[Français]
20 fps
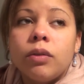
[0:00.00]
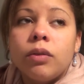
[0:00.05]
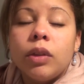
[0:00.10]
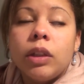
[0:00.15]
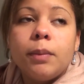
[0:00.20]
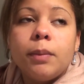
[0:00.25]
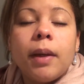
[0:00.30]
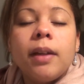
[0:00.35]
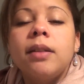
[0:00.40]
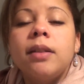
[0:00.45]

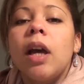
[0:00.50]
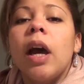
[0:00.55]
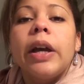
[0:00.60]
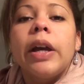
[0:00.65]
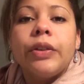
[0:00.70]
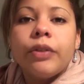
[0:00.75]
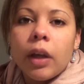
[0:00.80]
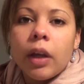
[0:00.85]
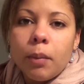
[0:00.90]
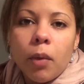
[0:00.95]
eBay, ça
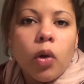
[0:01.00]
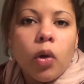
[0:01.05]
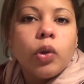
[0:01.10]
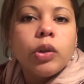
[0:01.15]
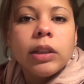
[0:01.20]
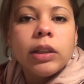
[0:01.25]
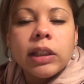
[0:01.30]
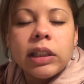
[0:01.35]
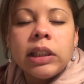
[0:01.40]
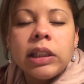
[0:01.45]
reste vraiment
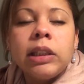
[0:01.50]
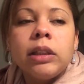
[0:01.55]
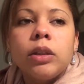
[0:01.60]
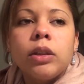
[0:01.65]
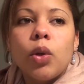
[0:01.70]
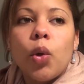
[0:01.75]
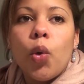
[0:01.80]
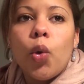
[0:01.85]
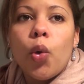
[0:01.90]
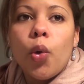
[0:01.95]
le
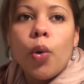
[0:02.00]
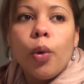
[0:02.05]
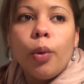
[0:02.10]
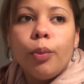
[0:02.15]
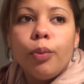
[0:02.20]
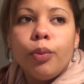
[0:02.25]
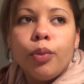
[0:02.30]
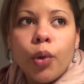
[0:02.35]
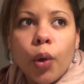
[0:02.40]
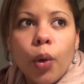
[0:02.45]
site le
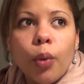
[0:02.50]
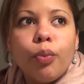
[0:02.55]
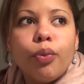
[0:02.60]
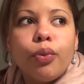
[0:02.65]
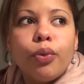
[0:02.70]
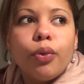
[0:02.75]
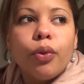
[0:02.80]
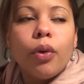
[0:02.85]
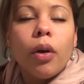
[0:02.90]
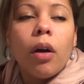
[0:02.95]
mieux
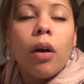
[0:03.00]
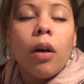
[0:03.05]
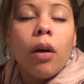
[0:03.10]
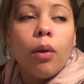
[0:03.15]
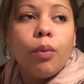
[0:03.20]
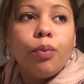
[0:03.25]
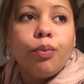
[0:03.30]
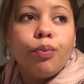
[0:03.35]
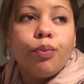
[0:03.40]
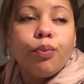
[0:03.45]
pour
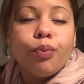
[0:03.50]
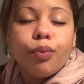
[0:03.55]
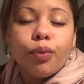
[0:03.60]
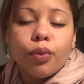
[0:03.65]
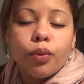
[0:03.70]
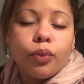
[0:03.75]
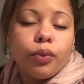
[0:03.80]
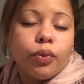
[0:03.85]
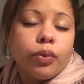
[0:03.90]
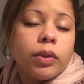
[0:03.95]

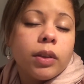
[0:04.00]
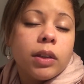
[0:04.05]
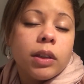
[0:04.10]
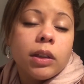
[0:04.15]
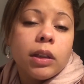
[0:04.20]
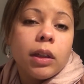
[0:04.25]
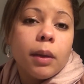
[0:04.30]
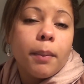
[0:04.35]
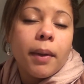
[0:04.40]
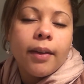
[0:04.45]
tout ce
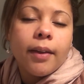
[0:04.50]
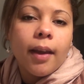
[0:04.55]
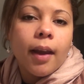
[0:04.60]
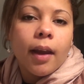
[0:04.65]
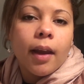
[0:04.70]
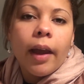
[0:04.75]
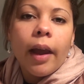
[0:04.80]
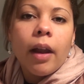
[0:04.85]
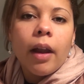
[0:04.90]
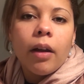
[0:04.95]
qui est
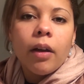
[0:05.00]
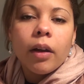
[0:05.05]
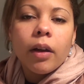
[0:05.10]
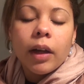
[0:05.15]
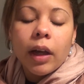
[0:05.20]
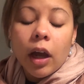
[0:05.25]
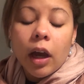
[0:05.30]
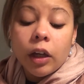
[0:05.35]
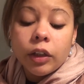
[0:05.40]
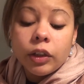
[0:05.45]
matériel
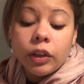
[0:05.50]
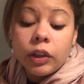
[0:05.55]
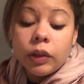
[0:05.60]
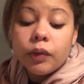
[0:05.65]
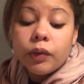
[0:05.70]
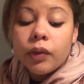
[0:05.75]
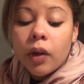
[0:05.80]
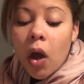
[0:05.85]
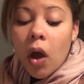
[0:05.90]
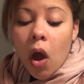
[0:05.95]

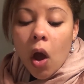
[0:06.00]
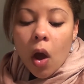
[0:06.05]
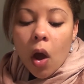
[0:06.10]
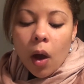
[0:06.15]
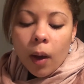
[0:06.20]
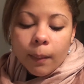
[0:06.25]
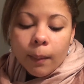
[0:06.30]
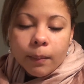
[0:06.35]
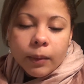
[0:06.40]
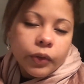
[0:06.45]

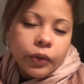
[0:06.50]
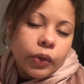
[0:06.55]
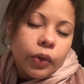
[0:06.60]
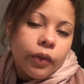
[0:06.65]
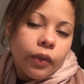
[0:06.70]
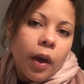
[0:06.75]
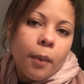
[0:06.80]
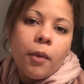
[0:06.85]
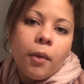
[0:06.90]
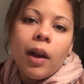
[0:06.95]
créatif, parce que
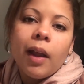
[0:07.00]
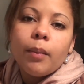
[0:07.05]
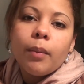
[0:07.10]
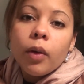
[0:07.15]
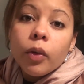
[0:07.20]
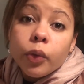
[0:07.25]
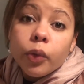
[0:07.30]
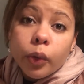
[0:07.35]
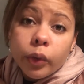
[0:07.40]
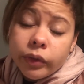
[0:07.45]
vraiment là-bas,
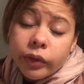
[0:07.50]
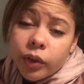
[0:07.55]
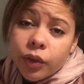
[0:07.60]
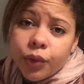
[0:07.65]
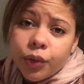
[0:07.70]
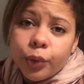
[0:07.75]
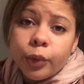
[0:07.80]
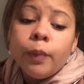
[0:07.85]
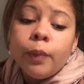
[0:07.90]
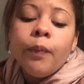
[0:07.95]
on trouve de
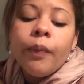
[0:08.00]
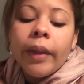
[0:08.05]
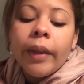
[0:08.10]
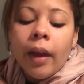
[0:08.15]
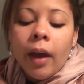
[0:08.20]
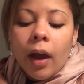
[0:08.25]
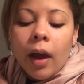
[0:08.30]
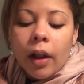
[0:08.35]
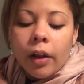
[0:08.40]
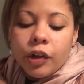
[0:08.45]
tout.
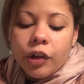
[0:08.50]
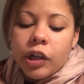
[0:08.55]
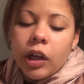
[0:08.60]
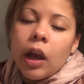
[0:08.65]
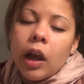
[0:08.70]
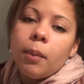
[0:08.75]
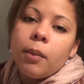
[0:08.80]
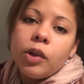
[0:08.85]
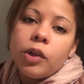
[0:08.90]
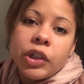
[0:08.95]
Alors
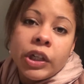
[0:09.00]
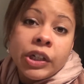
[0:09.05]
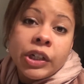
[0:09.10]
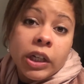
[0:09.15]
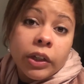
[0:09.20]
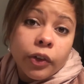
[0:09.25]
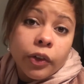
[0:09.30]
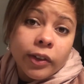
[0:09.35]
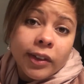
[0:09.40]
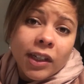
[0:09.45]
généralement
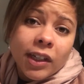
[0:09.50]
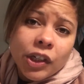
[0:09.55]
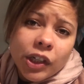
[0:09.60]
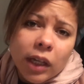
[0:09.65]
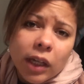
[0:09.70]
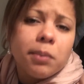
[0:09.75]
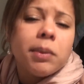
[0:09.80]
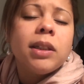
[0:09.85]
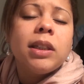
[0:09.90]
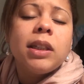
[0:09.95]
j'achète en
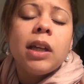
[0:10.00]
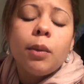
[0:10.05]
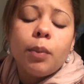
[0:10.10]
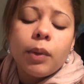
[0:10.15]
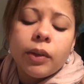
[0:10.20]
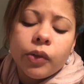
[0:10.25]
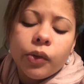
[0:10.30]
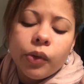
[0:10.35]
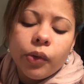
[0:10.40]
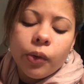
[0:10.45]
achat immédiat
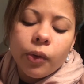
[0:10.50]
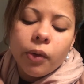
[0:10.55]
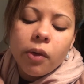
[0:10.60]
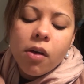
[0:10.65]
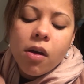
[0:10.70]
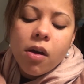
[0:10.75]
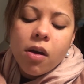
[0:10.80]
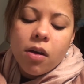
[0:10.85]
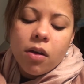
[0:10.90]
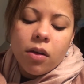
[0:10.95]
parce que
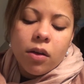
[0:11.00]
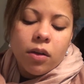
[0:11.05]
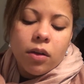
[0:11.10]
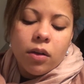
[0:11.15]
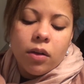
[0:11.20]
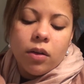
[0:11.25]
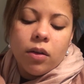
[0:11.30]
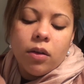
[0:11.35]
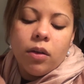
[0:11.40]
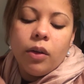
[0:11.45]

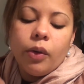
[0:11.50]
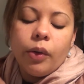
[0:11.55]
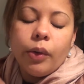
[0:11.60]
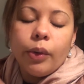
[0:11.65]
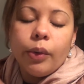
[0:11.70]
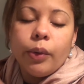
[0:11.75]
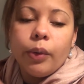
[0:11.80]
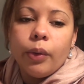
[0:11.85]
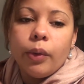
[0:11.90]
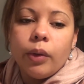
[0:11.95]
euh,
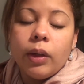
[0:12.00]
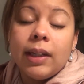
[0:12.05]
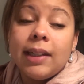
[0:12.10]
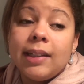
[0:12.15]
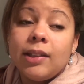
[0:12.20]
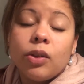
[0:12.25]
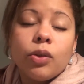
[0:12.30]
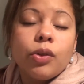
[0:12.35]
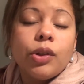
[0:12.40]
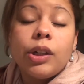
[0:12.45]

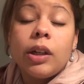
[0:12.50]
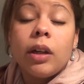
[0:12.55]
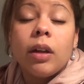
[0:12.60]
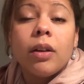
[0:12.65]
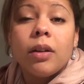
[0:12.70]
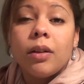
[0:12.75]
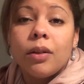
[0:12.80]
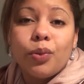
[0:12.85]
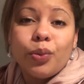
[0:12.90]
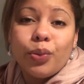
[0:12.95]
les
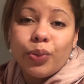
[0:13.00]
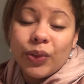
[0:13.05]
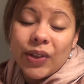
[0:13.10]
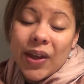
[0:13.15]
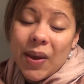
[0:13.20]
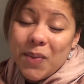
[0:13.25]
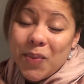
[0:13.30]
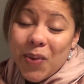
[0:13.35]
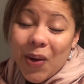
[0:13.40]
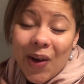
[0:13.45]
enchères,
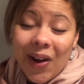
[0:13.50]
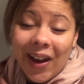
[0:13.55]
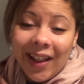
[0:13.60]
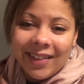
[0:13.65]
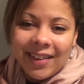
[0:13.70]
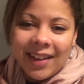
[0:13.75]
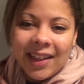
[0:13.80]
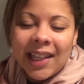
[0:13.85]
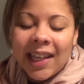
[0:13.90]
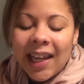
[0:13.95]
ça me prend la
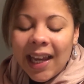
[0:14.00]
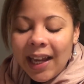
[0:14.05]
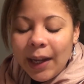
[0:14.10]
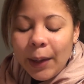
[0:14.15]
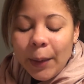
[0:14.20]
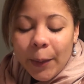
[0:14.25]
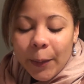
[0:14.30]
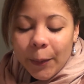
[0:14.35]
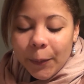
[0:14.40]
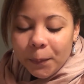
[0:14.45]
tête.
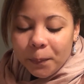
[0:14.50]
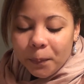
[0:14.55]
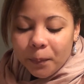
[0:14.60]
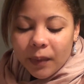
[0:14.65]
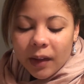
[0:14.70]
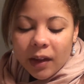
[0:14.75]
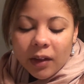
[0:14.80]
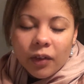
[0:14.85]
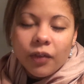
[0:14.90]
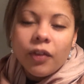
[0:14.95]

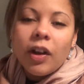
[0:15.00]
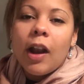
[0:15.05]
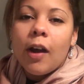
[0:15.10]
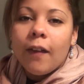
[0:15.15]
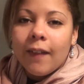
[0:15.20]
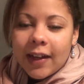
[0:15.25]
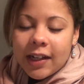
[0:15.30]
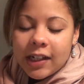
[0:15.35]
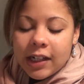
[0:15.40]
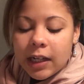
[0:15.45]
Donc voilà,
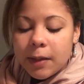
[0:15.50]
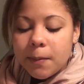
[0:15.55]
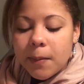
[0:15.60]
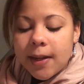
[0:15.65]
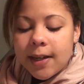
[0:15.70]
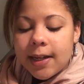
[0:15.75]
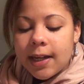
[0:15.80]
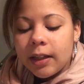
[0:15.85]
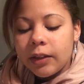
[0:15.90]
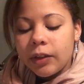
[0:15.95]
en achat
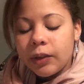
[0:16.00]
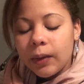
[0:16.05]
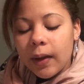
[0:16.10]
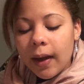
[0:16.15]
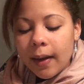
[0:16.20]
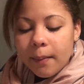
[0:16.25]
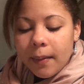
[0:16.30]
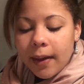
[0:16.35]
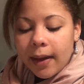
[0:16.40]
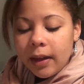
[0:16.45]
immédiat sur
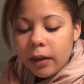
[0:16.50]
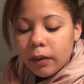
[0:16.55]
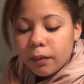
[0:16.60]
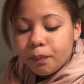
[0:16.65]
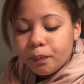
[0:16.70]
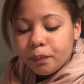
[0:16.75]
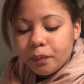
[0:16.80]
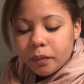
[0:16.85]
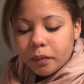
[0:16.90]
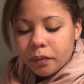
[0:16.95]
eBay.
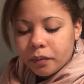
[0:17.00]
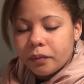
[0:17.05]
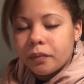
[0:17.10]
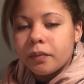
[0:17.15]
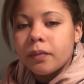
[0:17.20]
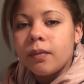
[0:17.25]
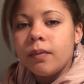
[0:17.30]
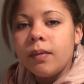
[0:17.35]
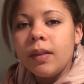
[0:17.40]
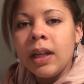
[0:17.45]

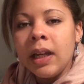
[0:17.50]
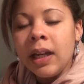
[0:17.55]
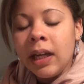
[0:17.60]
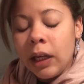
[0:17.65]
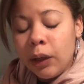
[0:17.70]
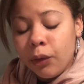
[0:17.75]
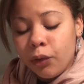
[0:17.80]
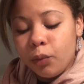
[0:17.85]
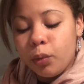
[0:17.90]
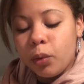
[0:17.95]

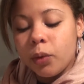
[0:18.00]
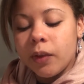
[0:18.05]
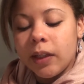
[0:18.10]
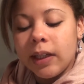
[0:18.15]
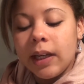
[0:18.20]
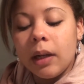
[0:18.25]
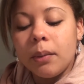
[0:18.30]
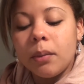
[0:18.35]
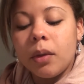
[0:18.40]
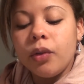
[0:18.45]
Et vous pouvez
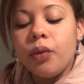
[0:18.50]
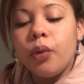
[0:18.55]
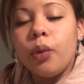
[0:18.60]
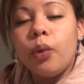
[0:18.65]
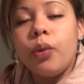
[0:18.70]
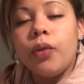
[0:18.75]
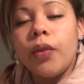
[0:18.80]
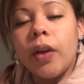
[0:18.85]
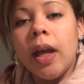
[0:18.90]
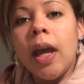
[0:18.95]
également
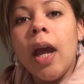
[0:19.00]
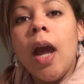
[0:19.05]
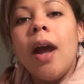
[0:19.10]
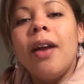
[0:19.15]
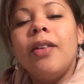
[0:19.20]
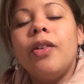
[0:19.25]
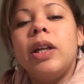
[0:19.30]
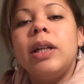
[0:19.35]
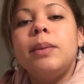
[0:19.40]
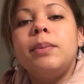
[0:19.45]
trouver
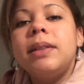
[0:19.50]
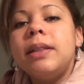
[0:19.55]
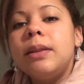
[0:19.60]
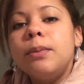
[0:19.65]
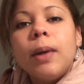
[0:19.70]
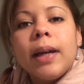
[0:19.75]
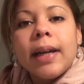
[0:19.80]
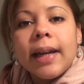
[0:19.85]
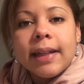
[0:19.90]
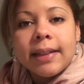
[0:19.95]
dans les petits
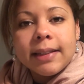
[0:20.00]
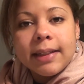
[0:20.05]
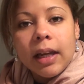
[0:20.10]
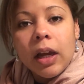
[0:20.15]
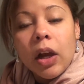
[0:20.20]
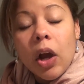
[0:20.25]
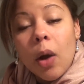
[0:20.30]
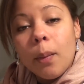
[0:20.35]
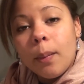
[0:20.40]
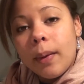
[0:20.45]
magasins
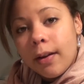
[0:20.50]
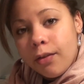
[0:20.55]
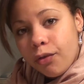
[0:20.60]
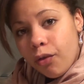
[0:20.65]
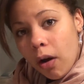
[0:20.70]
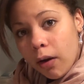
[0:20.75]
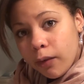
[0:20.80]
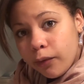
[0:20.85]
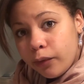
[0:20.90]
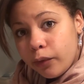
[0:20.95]
comme La
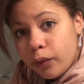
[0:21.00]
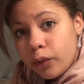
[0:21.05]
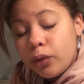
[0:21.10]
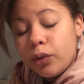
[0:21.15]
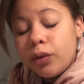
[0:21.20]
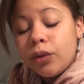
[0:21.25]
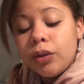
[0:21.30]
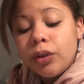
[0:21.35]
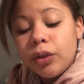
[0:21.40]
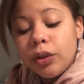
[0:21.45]
Foire
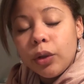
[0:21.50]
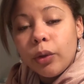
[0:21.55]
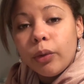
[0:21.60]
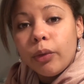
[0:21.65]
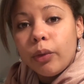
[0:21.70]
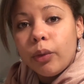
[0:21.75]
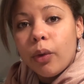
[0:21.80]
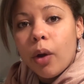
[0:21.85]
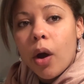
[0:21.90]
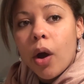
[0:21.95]
Fouille
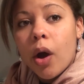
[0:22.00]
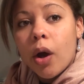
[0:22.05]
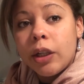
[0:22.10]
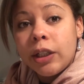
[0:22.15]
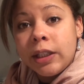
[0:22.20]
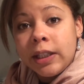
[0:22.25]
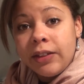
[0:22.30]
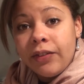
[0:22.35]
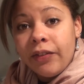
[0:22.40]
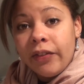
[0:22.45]
ou euh,
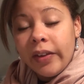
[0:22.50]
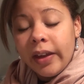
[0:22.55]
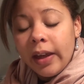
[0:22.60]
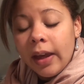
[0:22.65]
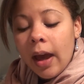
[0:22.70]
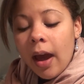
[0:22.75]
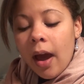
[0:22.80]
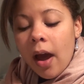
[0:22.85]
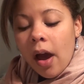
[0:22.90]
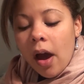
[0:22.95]
Jiffy
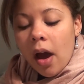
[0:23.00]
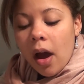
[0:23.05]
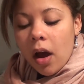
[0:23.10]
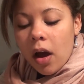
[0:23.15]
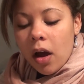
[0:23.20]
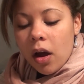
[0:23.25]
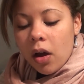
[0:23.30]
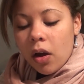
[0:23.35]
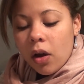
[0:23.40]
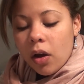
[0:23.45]

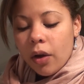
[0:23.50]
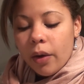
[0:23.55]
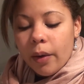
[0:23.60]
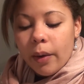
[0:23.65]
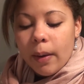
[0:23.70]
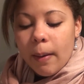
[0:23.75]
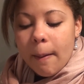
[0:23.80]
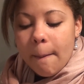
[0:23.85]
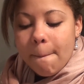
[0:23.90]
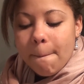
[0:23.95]

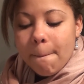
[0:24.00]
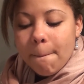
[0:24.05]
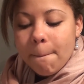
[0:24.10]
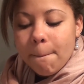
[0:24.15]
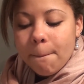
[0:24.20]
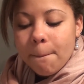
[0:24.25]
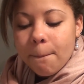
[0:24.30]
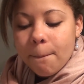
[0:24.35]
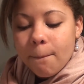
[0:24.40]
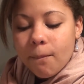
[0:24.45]
euh,
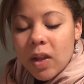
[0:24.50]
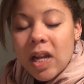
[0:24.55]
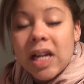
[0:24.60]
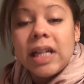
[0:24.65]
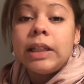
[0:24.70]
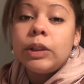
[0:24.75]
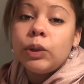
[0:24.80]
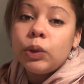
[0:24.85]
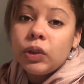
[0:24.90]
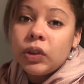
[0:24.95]

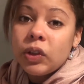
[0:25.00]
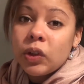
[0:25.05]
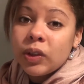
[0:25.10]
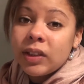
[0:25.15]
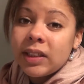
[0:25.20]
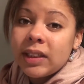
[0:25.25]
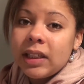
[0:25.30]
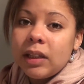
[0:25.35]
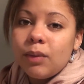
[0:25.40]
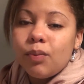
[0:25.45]
les
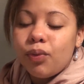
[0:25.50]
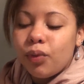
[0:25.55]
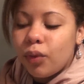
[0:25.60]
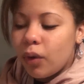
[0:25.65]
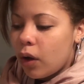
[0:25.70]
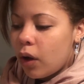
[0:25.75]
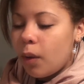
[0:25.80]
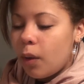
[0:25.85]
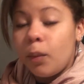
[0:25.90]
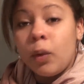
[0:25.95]
ustensiles
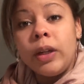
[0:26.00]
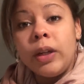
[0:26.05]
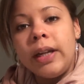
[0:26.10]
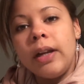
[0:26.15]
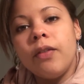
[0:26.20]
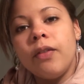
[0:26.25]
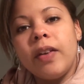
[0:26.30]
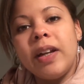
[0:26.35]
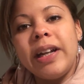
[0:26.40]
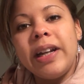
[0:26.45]
pour
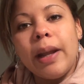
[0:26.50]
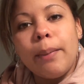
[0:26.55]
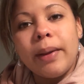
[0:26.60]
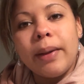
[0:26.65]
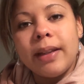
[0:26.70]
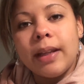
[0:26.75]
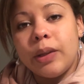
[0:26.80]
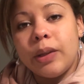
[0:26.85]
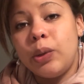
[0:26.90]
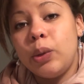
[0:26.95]
modeler en fait la
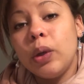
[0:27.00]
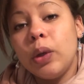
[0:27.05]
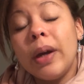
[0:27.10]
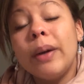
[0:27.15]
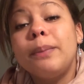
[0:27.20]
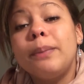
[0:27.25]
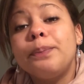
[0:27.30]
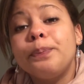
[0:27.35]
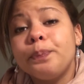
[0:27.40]
pâte à sucre.